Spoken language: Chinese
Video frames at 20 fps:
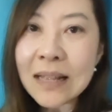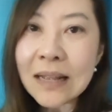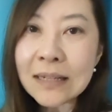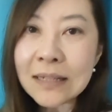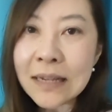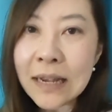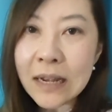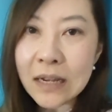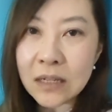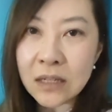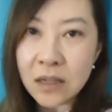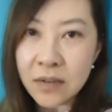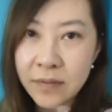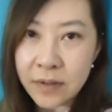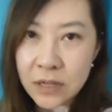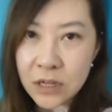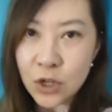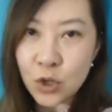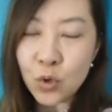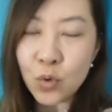在这个新
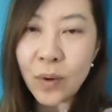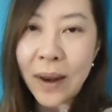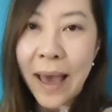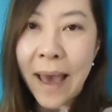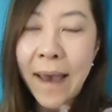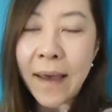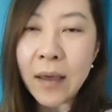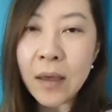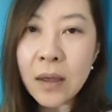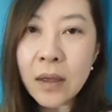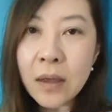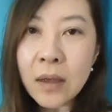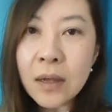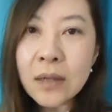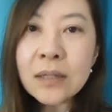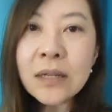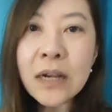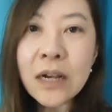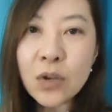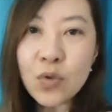闻一出来，
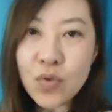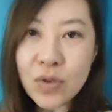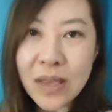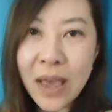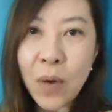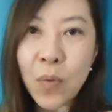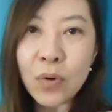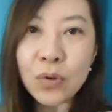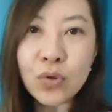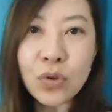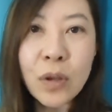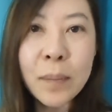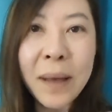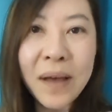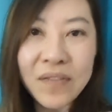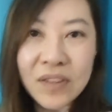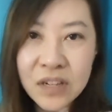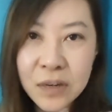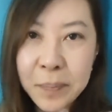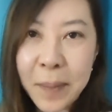这个预言我觉得百
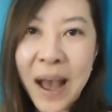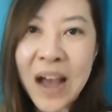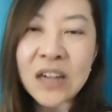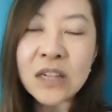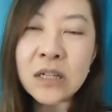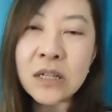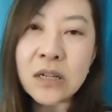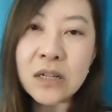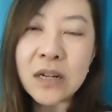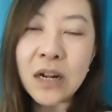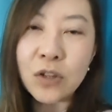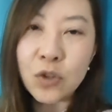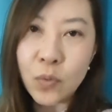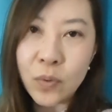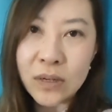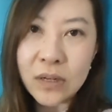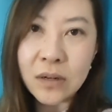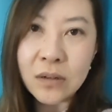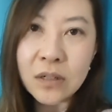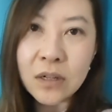分之八十以上就
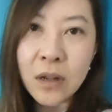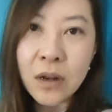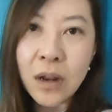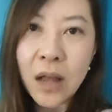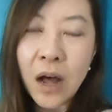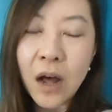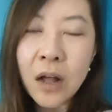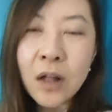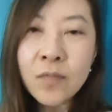会成真了，